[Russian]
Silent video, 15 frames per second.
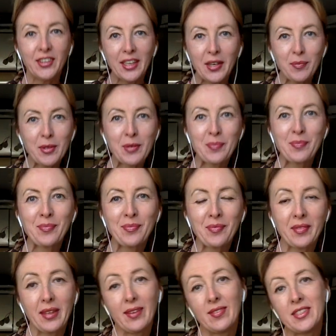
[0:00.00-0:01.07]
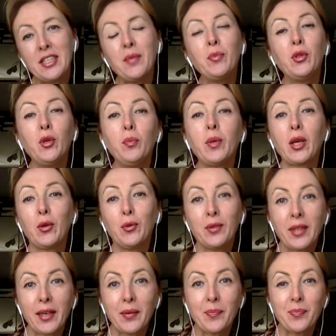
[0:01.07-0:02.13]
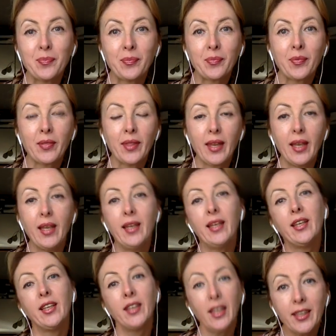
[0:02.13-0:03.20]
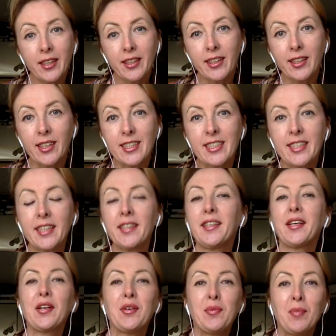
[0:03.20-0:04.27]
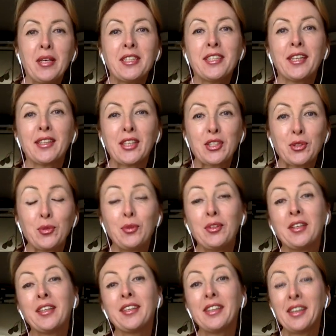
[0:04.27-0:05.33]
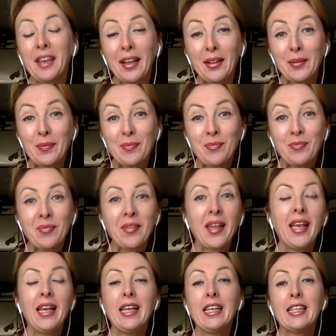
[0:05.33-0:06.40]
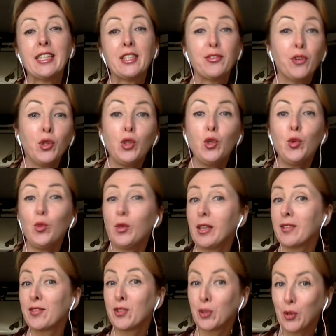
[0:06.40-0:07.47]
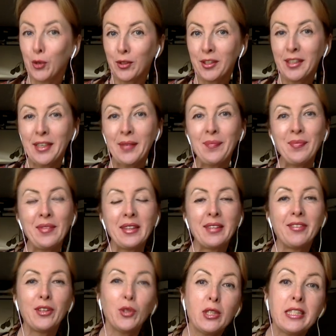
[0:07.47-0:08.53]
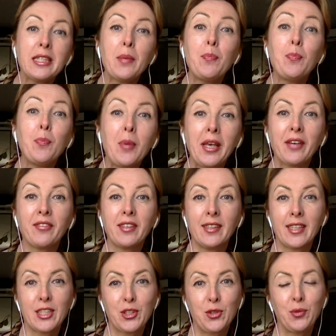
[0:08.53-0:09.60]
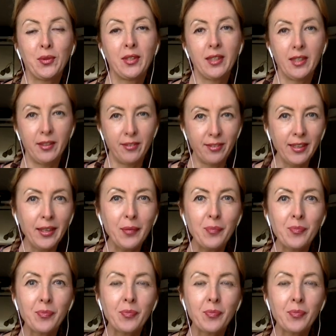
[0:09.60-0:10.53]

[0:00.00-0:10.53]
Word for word: Дамы, всем доброе утро! Я Лада Христенко, мастер лоскутных одеял. Сегодня у нас вторник, 91-й лоскутный эфир,